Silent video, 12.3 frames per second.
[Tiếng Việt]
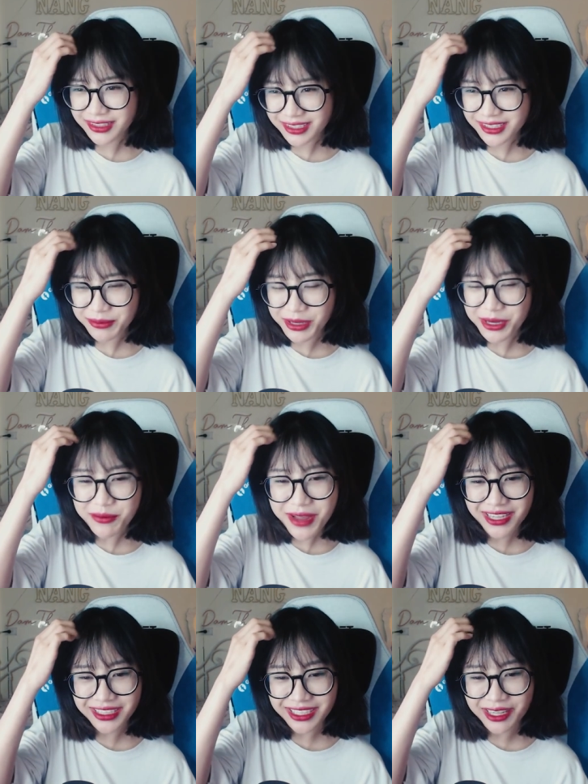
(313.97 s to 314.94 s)
mình không
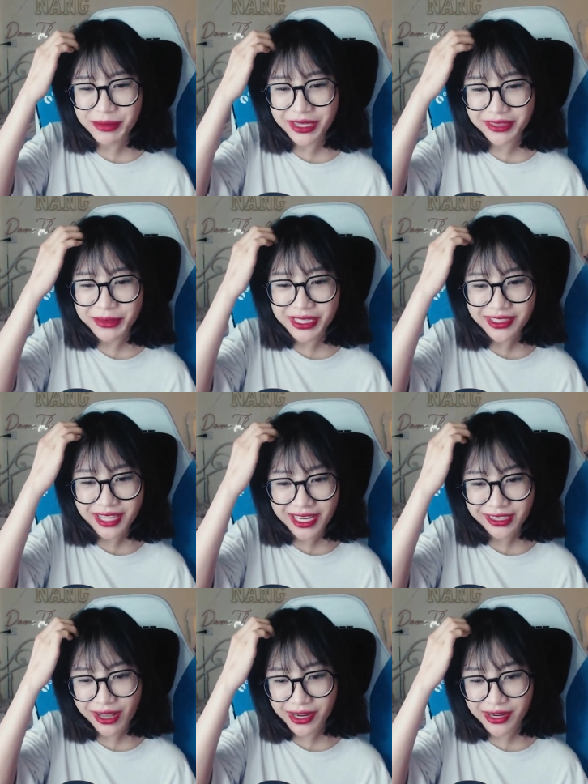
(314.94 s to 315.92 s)
biết là chắc là mình bị như thế
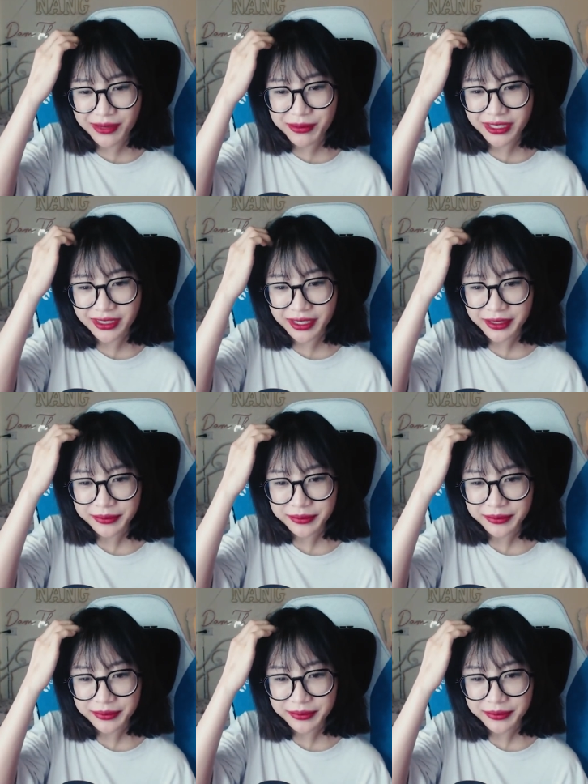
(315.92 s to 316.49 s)
cái ta đấy bị như thế